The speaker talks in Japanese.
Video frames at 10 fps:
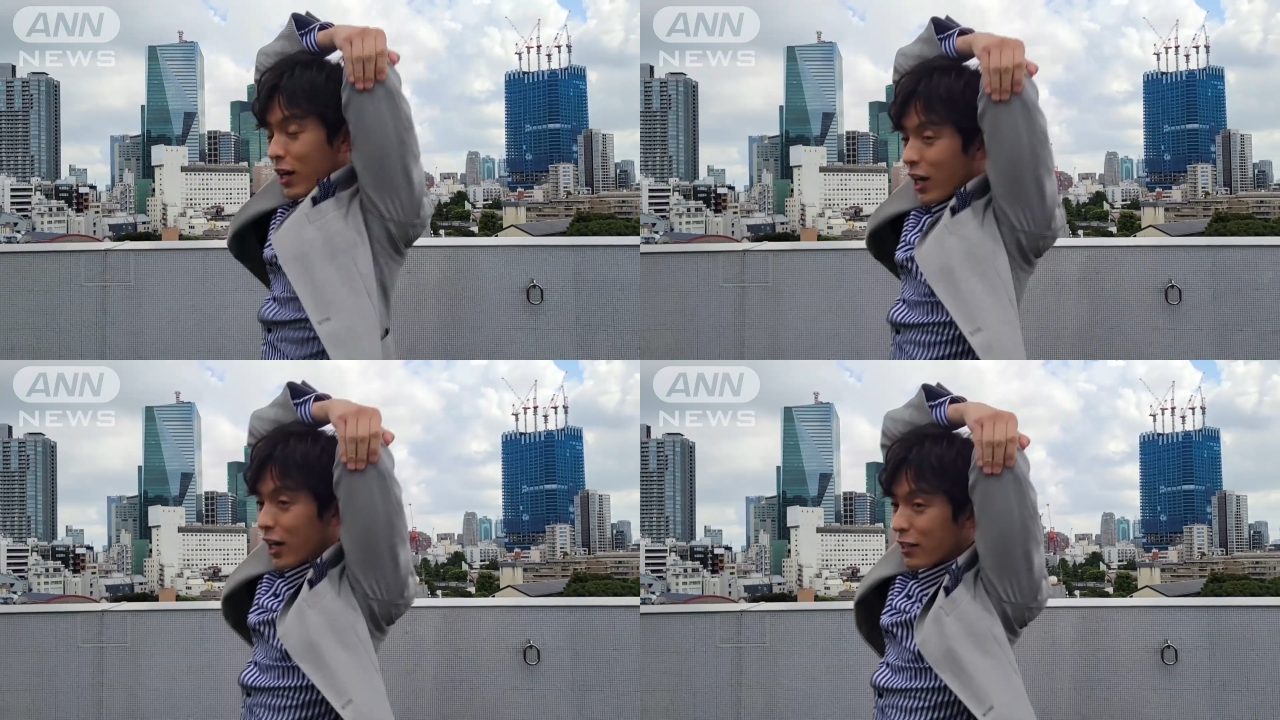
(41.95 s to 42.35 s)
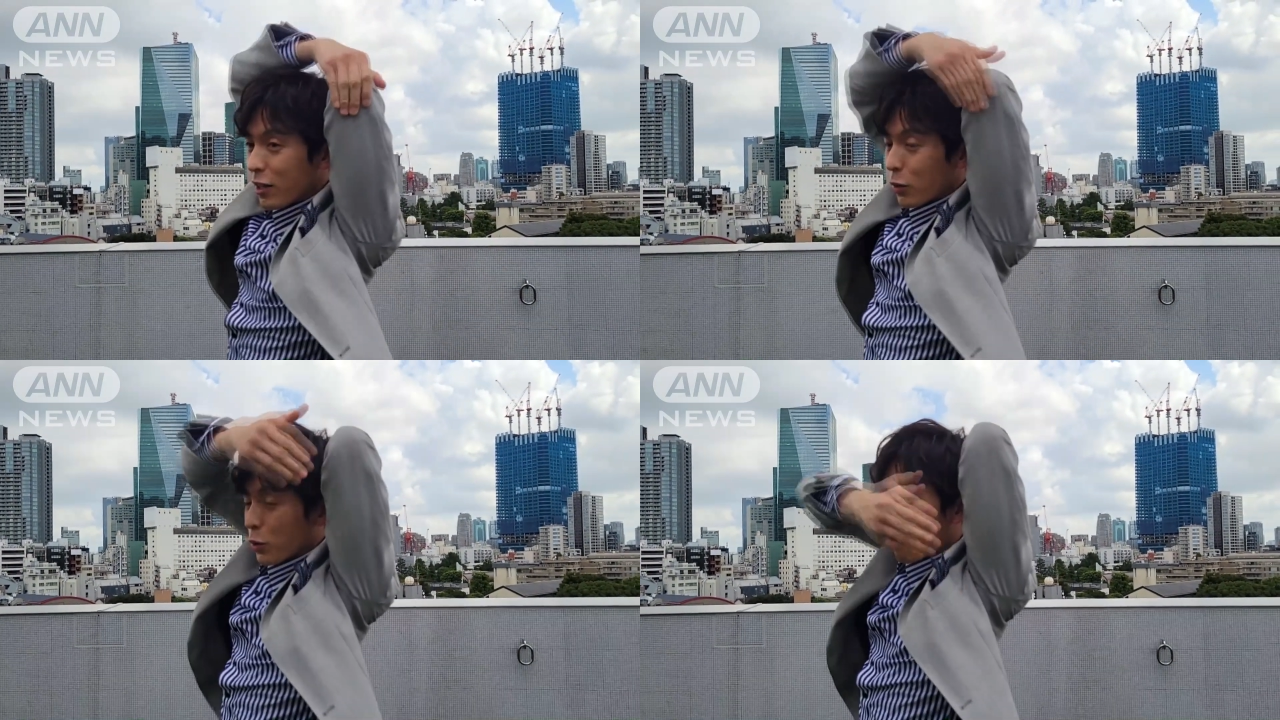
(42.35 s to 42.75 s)
書いてる
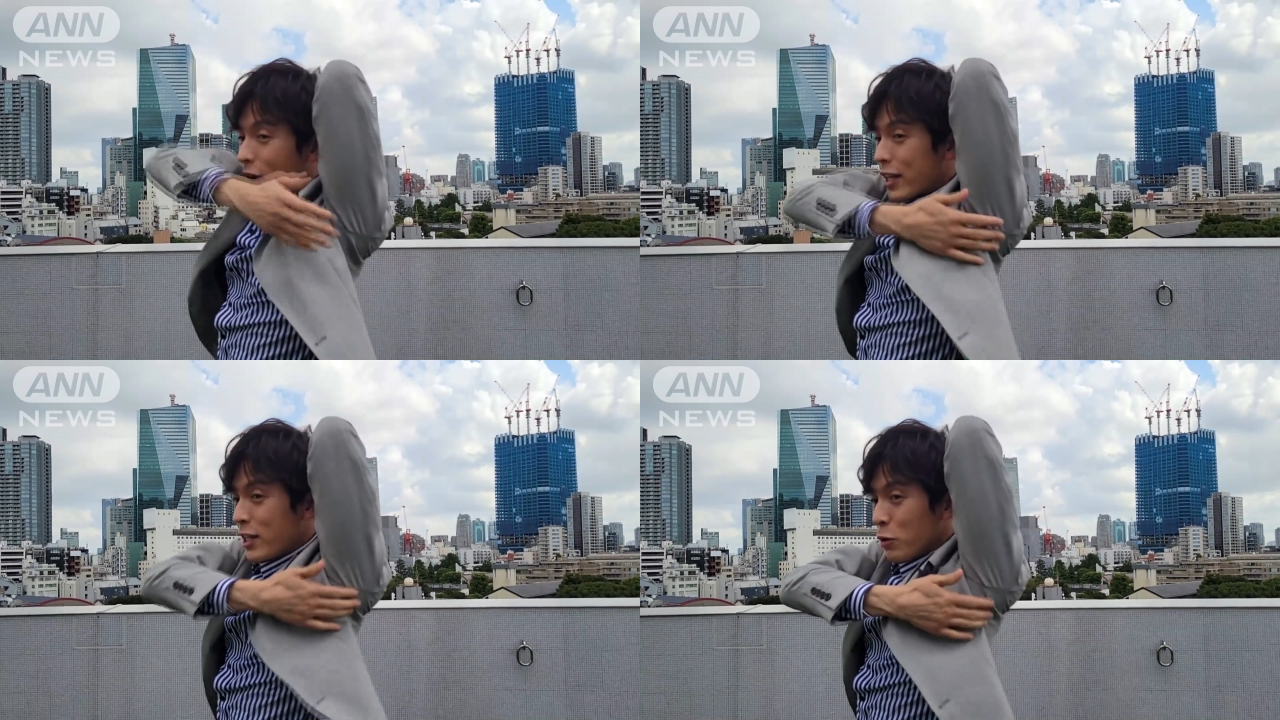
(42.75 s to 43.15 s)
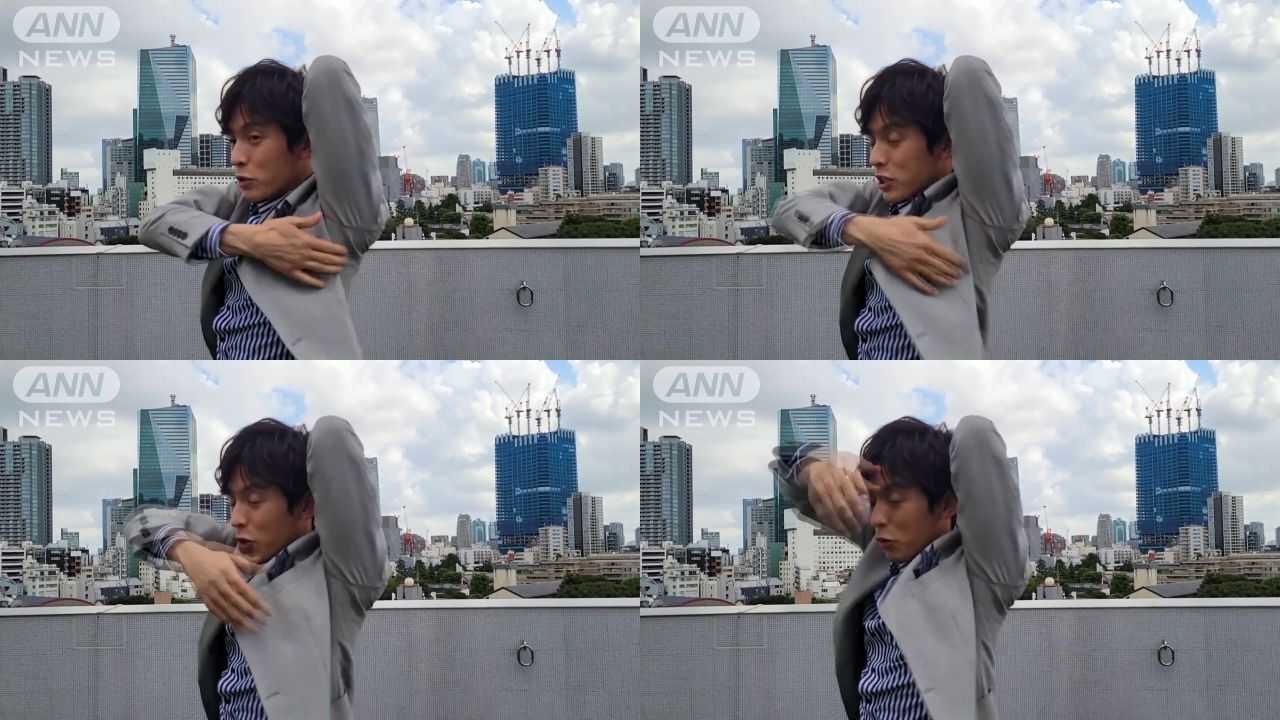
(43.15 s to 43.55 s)
ほど脇の
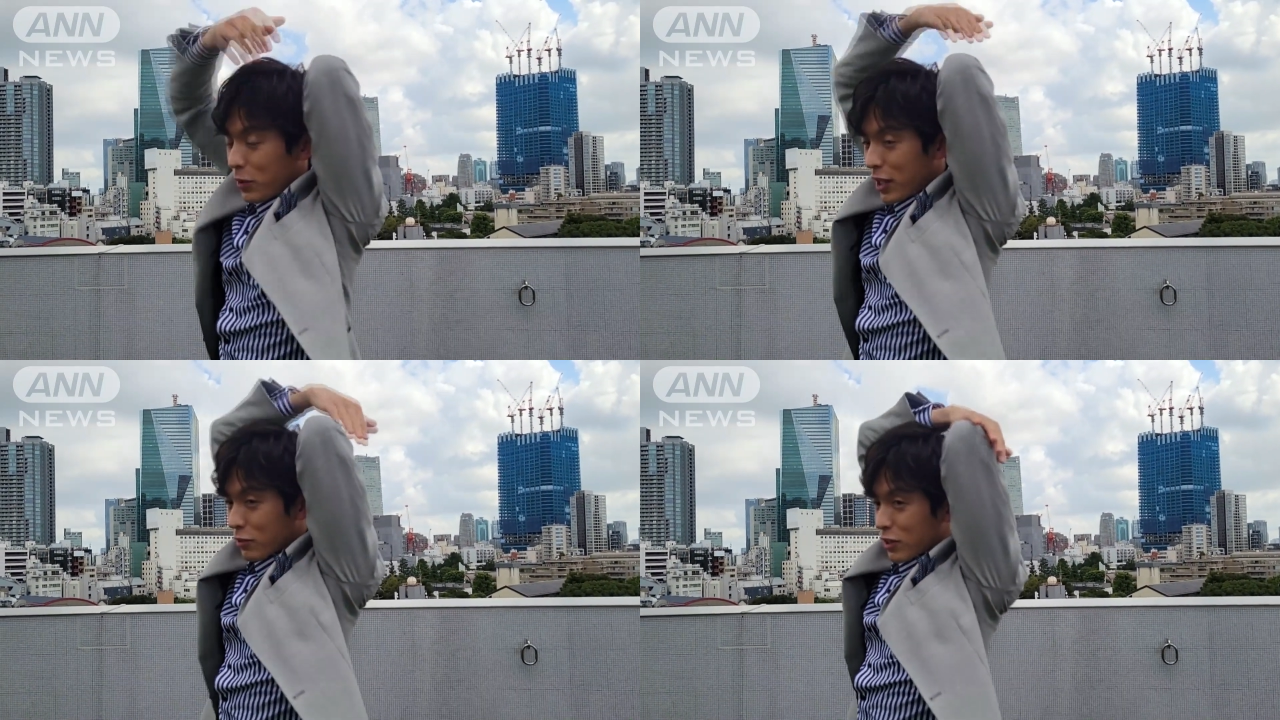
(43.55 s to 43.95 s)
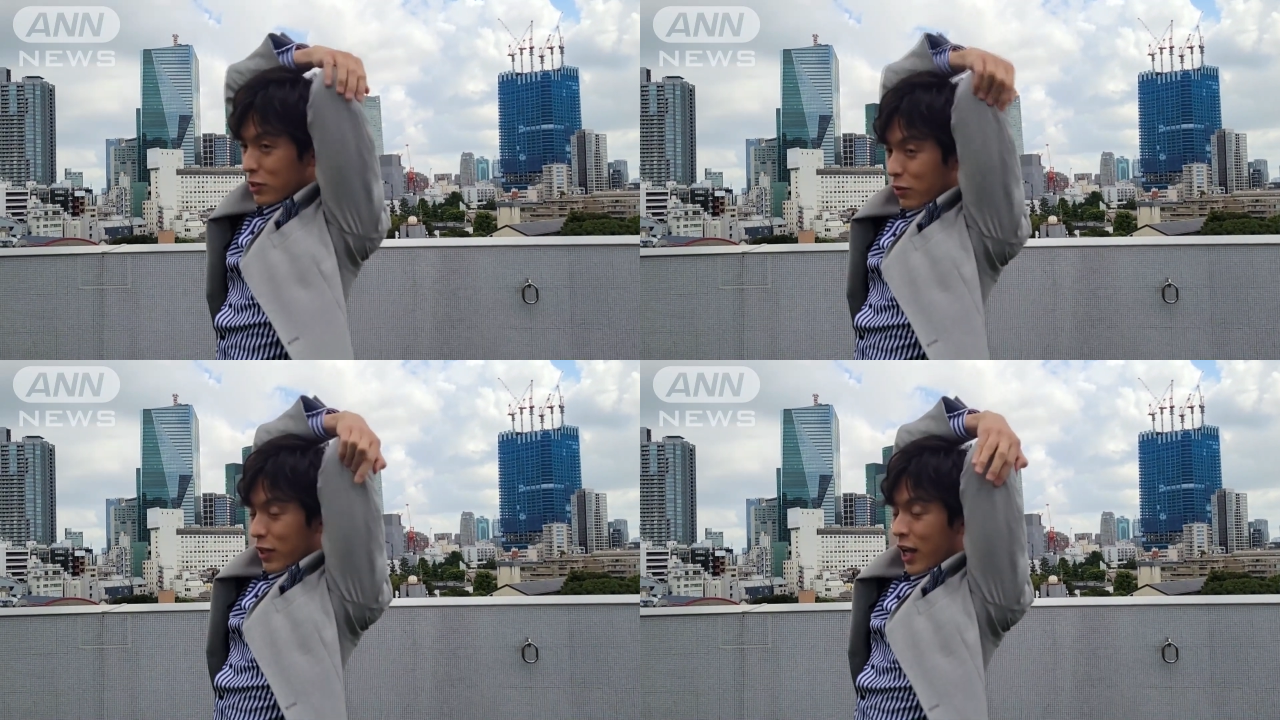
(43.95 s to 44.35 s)
下伸びてるんです
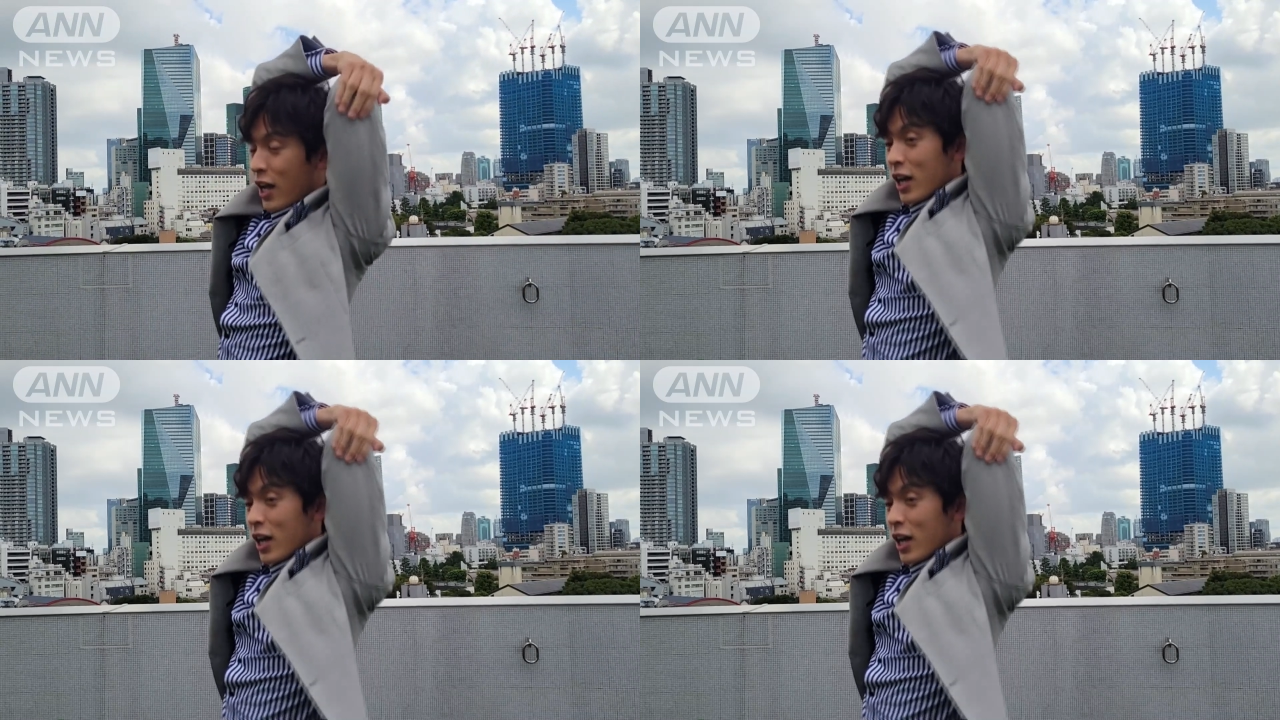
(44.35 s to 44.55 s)
よね